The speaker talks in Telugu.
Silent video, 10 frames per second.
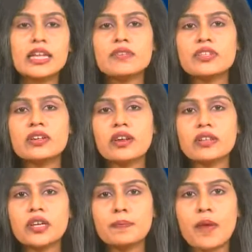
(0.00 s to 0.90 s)
డివిజన్
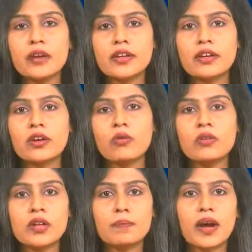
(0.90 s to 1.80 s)
కేంద్రం పాడేరులో
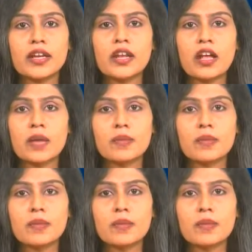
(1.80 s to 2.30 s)
మహిళా